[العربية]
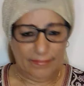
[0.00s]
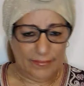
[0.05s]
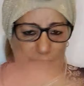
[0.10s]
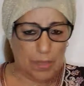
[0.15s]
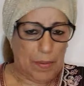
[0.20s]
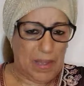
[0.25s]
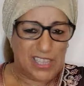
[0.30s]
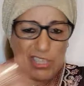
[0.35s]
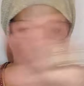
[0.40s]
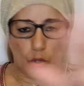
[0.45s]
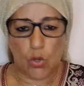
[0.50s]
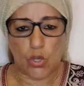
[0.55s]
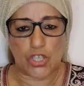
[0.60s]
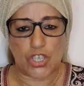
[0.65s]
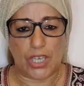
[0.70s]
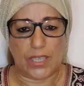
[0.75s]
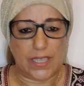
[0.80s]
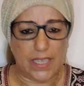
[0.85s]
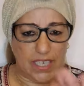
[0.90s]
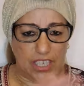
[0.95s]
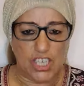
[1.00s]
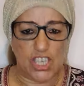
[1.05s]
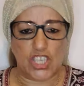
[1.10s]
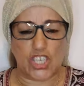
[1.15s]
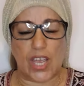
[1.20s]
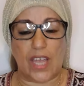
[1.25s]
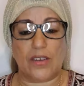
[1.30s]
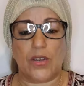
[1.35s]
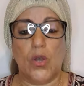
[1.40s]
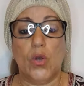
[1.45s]
دابا غادي نخرج عندك
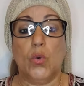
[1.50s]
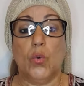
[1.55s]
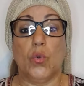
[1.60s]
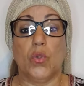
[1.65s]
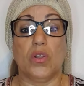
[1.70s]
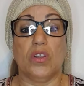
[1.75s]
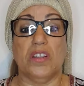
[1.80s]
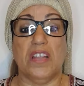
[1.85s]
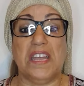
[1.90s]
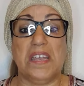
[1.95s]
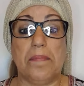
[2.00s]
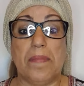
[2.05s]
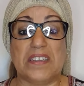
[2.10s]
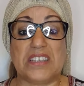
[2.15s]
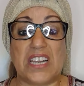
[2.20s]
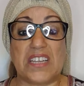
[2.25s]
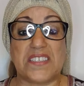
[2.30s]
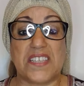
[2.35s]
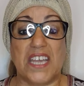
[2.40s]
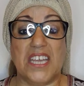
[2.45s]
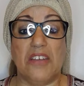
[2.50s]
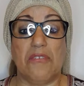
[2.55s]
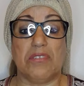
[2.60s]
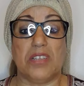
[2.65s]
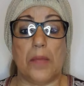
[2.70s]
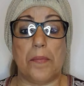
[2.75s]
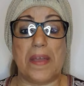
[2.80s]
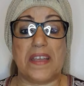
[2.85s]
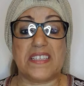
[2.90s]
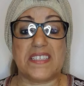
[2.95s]
نيشان والله ما ترزقي
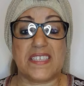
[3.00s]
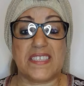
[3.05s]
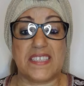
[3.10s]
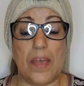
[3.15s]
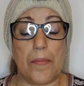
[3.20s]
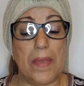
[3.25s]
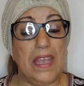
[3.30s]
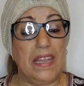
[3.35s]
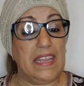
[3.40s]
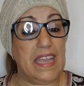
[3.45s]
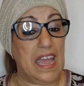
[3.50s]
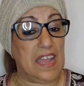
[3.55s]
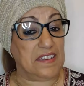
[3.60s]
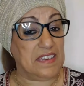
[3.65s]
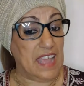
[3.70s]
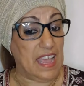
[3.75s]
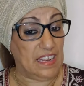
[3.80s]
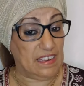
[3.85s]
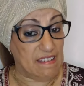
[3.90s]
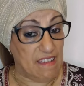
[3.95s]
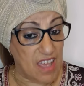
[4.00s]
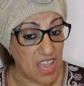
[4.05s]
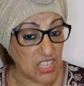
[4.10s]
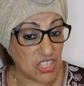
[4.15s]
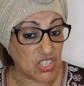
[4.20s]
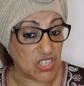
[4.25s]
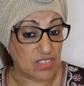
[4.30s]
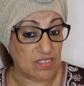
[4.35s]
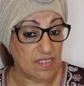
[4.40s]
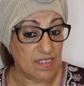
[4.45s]
والله ما تكسبيه لان علاش
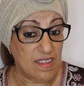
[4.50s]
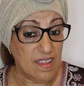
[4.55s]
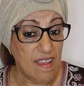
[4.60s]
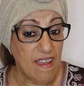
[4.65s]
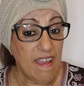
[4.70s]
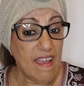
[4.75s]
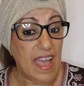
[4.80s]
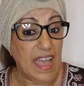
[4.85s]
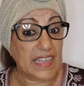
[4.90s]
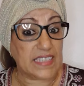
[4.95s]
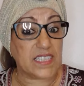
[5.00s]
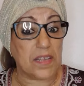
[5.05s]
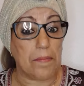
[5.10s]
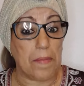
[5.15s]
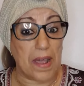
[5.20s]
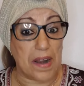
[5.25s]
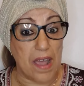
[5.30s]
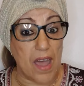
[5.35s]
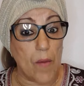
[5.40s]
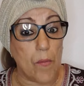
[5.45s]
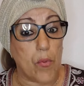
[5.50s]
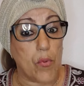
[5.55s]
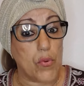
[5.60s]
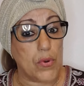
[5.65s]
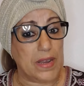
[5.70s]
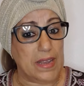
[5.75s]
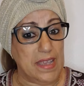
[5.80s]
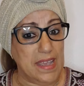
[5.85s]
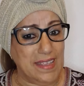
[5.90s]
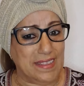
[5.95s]
حيت مرا
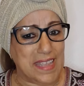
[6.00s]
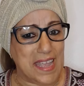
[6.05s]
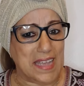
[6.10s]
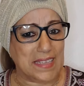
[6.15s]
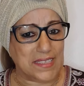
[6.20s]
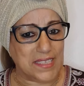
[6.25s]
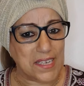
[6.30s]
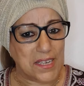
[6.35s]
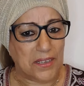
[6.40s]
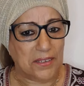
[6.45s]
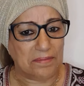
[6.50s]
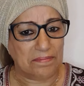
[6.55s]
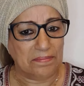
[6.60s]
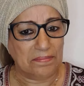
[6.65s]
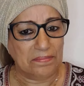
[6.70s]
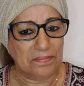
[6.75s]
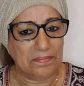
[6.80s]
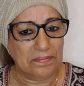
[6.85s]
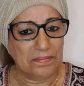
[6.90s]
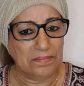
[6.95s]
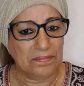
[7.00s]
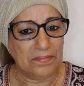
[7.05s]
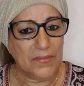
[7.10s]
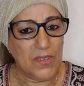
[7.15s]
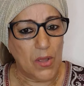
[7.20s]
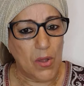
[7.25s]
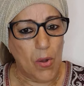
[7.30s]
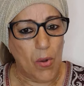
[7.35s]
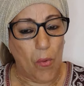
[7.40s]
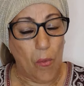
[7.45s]
بوليداتك
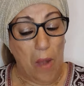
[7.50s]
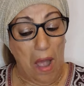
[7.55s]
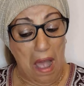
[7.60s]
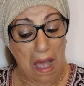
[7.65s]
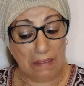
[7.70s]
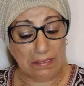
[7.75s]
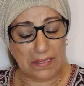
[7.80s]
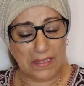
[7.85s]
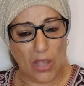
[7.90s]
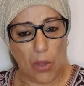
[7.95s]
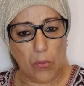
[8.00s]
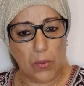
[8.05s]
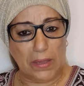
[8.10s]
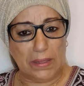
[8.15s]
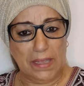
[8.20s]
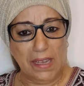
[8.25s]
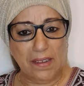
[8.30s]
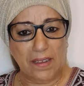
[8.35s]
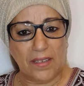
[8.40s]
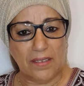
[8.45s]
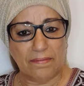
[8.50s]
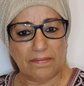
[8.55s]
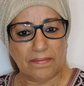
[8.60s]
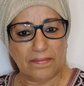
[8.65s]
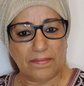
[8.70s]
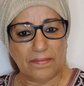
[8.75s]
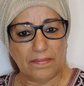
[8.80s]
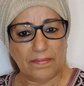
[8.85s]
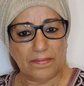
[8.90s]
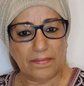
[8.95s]
وحاطه ولدك
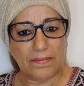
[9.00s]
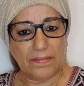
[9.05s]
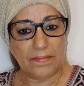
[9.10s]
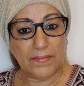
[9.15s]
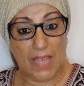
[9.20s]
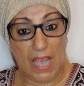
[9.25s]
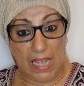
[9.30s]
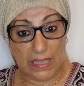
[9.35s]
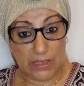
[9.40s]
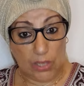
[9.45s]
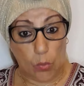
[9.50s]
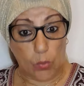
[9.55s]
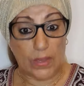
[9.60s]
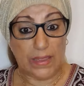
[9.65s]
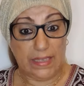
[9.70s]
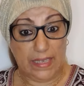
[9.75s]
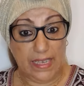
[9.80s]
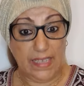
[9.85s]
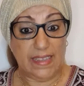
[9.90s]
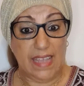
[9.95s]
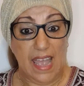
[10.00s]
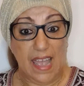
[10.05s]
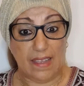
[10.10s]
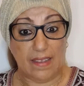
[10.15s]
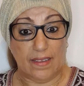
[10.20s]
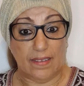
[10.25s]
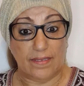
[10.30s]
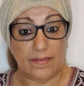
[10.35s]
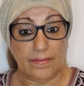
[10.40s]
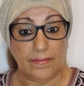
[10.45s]
حاطه ولدك
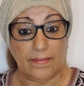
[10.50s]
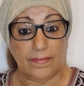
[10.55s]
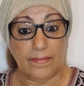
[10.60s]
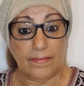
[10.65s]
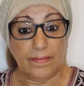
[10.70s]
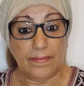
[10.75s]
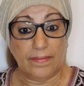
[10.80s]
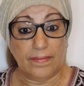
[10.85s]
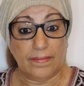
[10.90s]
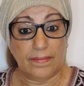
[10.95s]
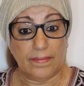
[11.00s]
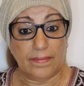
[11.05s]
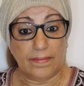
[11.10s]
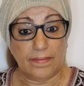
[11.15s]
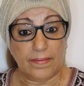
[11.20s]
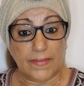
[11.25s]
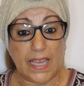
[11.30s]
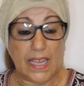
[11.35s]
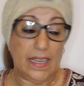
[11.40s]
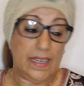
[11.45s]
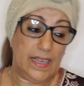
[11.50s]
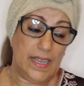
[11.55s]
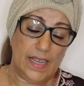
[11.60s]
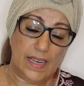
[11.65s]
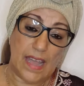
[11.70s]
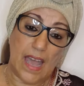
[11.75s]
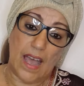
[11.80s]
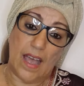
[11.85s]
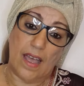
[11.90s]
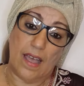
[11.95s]
هداك
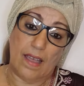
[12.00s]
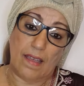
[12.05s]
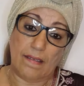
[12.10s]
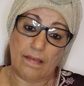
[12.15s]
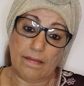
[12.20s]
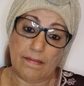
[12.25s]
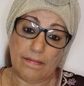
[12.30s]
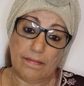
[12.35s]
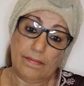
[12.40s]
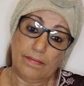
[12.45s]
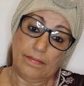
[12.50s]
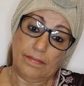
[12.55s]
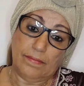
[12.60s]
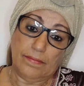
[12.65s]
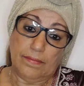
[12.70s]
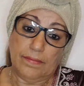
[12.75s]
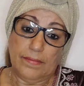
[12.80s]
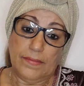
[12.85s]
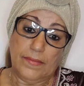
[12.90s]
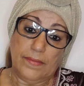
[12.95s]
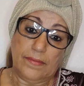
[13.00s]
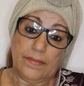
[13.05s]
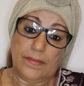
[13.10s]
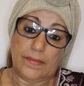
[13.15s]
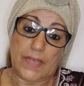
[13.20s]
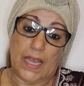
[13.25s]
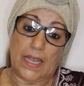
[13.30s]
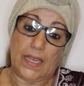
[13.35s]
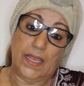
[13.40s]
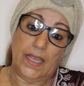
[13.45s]
خلي على
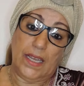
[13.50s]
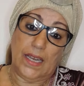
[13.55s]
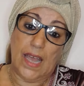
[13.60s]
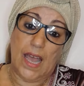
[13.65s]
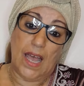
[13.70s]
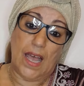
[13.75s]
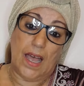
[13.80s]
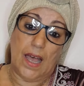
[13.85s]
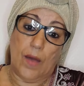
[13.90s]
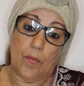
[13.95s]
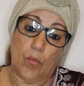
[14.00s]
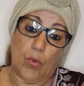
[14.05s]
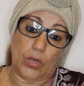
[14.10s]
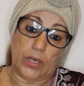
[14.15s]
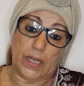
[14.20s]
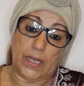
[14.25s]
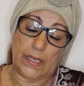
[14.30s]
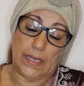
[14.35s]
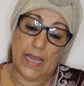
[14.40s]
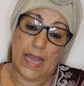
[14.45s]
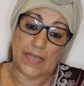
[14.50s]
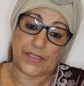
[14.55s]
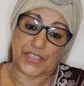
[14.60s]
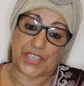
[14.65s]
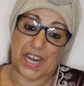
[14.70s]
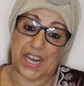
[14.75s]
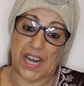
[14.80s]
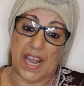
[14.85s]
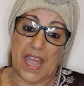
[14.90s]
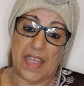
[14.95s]
خلي على مولا ليها
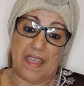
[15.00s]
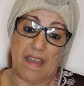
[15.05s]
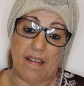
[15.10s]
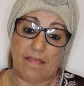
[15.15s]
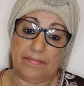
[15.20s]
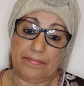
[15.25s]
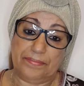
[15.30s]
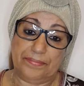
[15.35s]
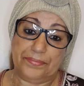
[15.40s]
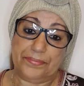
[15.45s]
هز الرايه